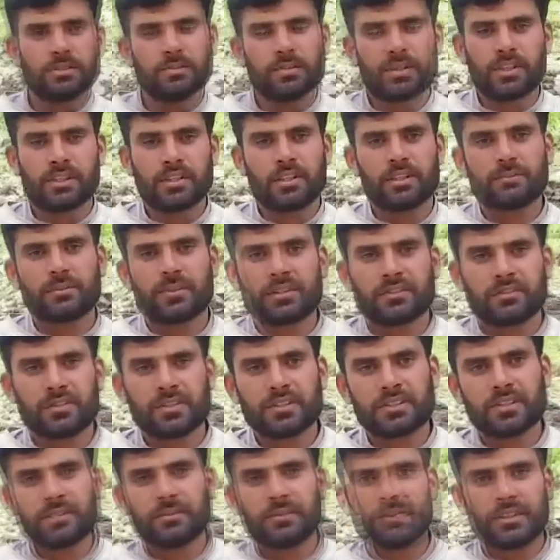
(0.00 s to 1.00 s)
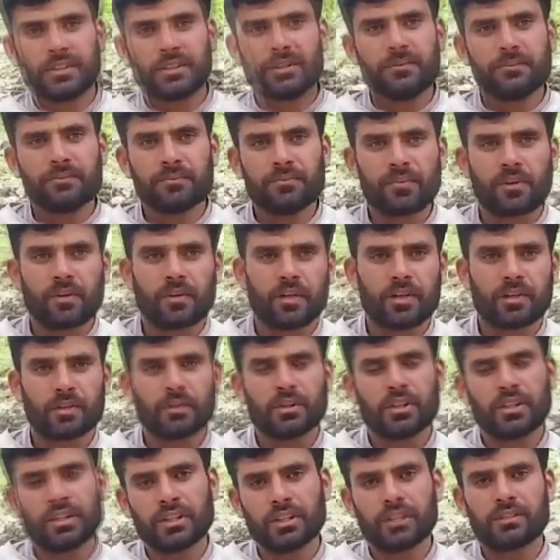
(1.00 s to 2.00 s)
जी मेरा नाम परवेज अहमद है
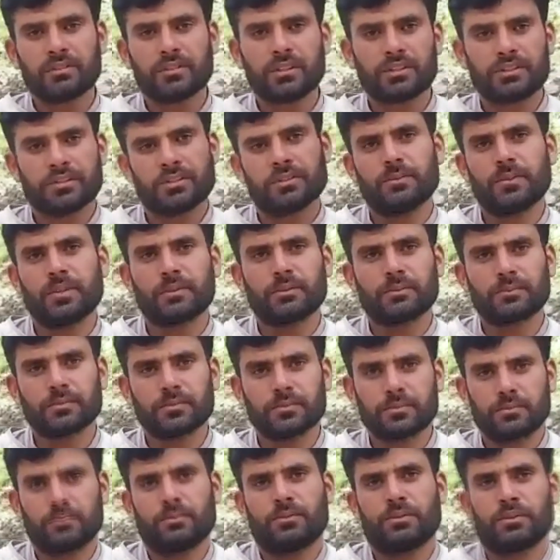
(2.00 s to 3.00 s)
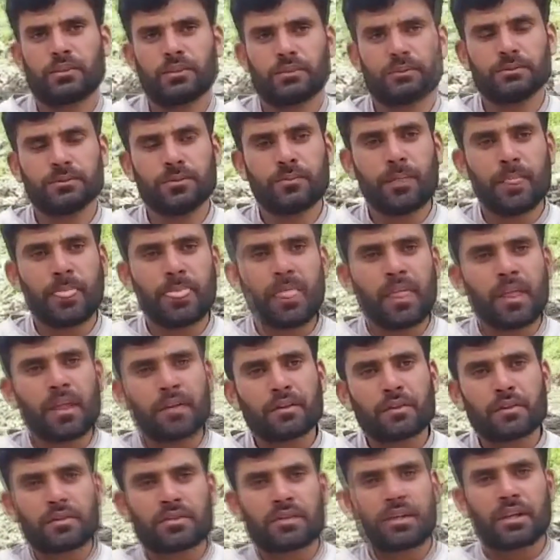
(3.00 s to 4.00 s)
और हरी गिनवान से मैं बोल रहा
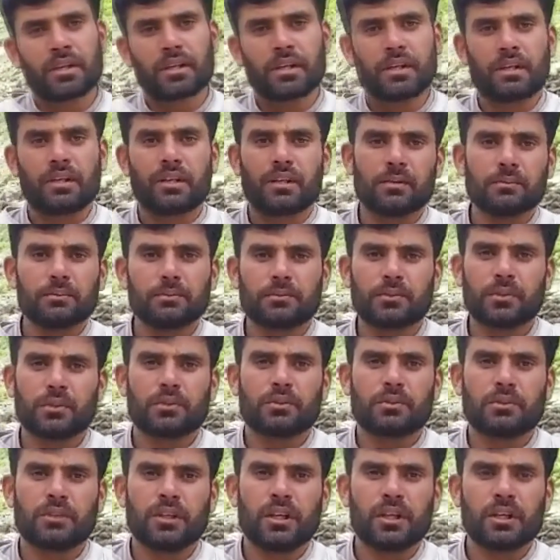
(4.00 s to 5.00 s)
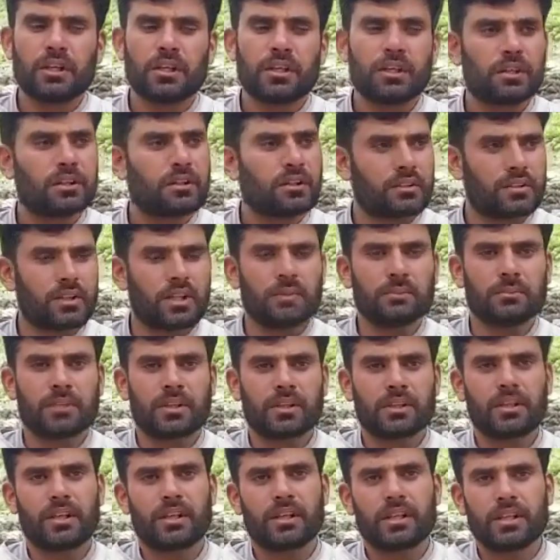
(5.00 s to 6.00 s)
हूँ तो सर हम तो यहाँ काम
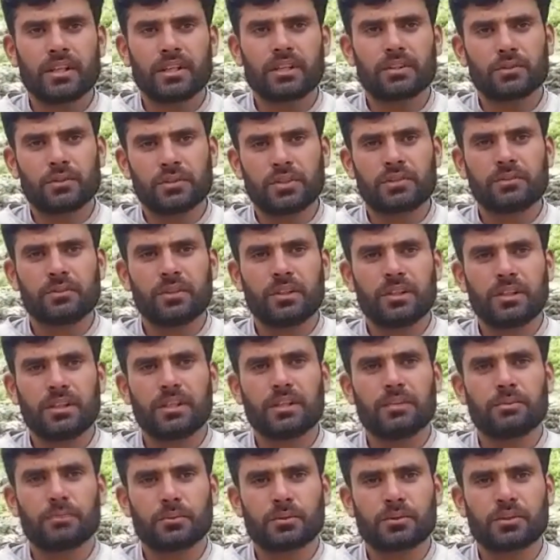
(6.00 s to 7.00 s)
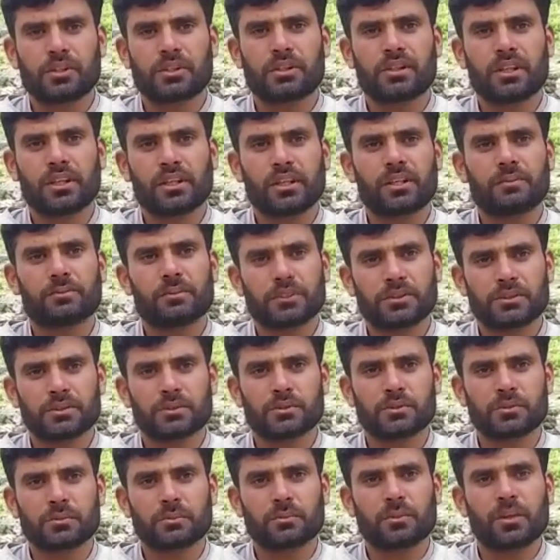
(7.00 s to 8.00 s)
करने आए हैं घोड़े वाले आए हैं पोटर लेके
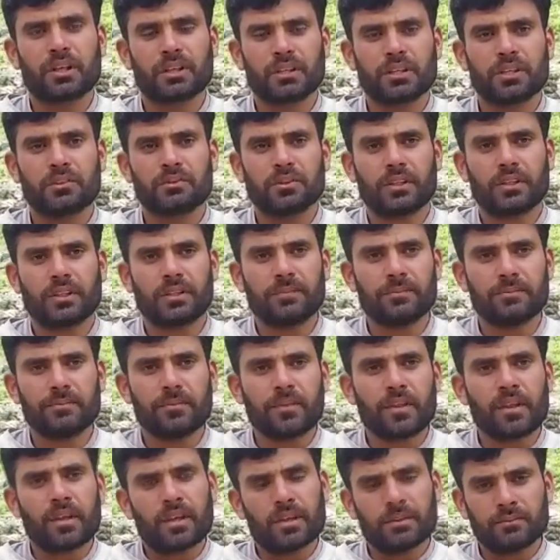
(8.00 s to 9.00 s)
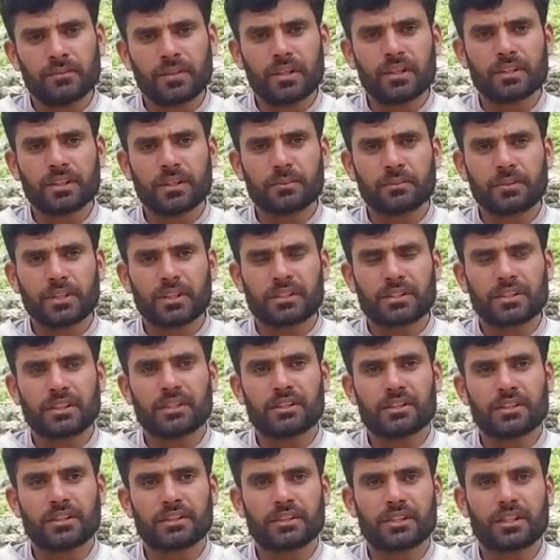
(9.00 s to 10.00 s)
मजदूर पालकी वाले हम वेलकम
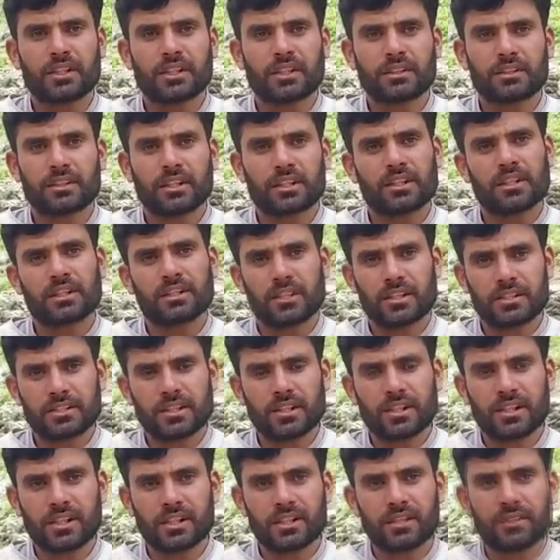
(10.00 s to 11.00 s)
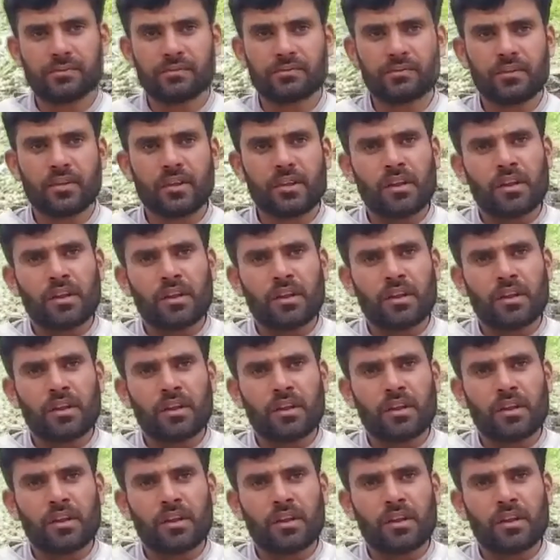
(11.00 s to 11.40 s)
करते हैं यात्रा का ताकि यात्रा आए